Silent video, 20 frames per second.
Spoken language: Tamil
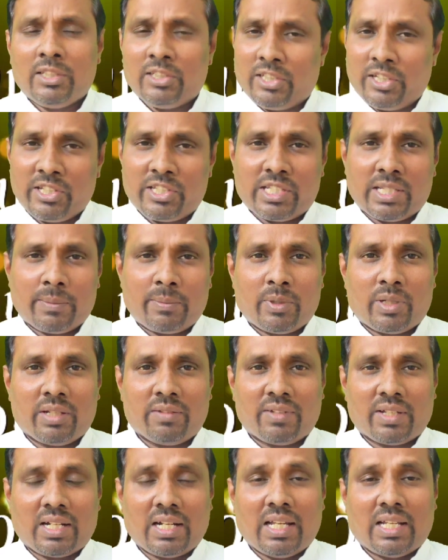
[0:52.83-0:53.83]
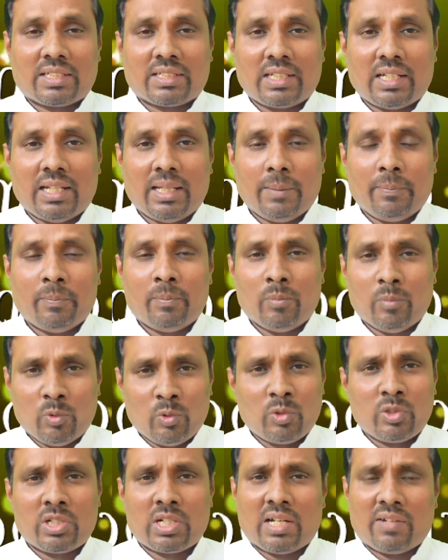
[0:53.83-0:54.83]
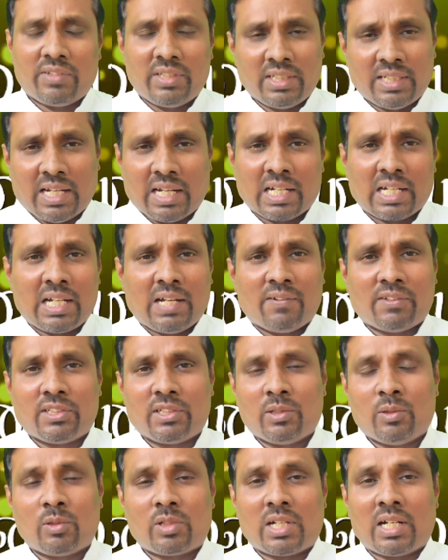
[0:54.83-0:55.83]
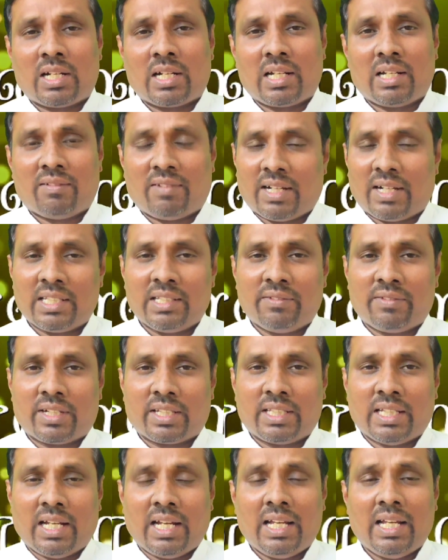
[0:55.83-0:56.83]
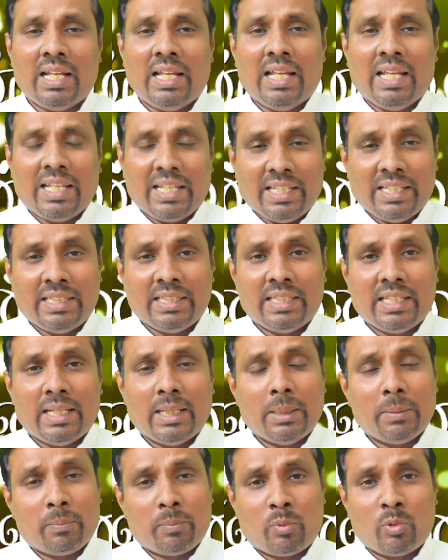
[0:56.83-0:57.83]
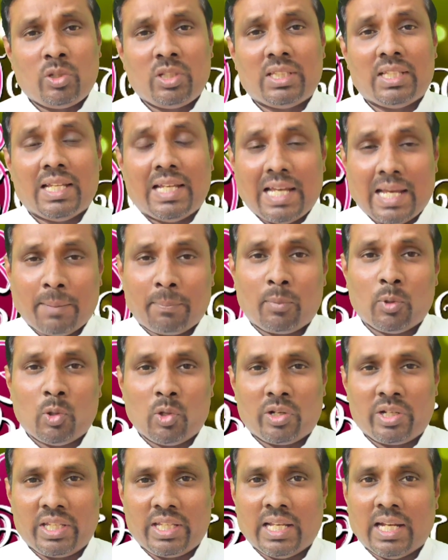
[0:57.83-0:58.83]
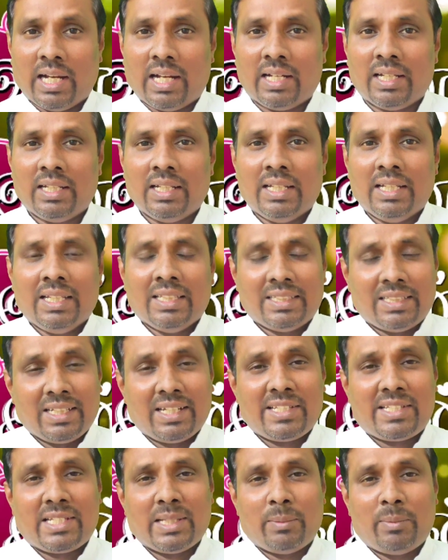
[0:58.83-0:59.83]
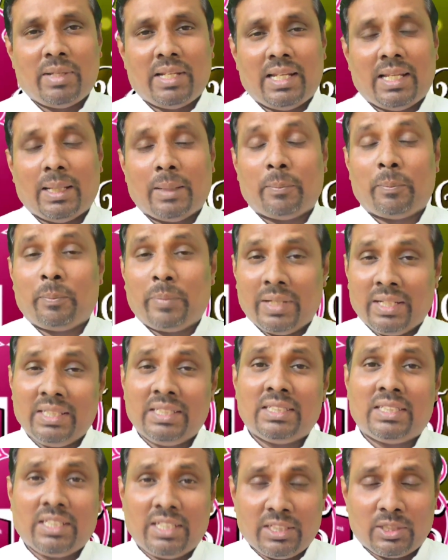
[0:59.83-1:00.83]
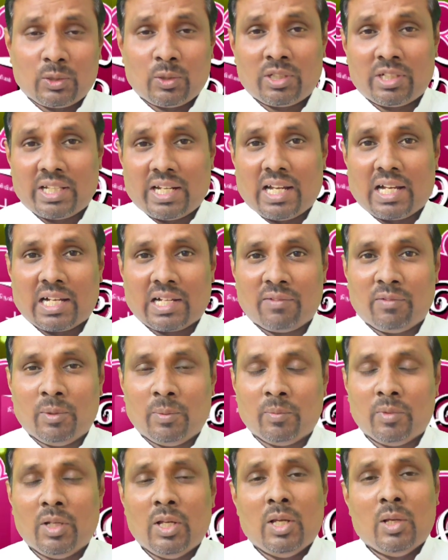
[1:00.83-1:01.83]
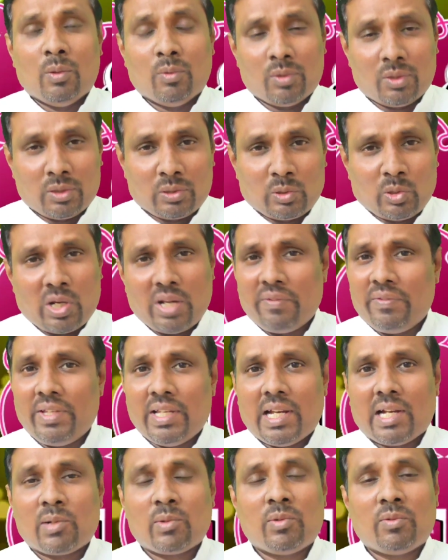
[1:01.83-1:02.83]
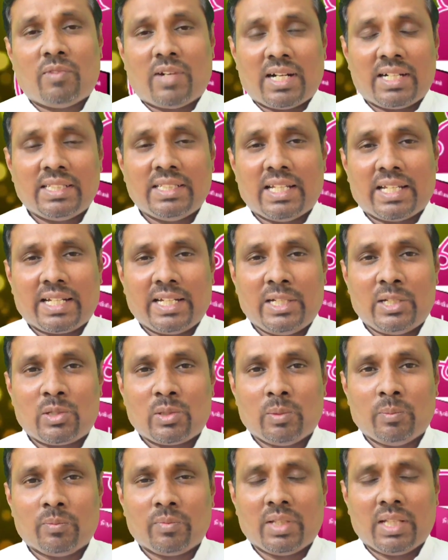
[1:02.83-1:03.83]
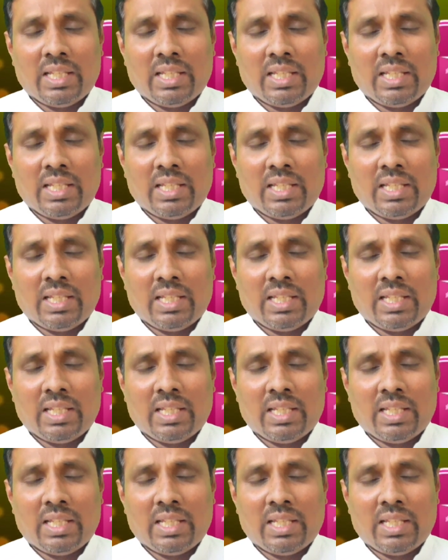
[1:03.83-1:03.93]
திருச்செபருடைய வரலாற்றில் மூன்றாவது நான்காவது நூற்றாண்டில் வாழ்ந்தவர் தான் இந்த புனித அப்பலோனியா திருச்சபையில் பெண் திருத்தொண்டராகவும் ஒரு துறவியாகவும் வாழ்ந்தார் என்றும்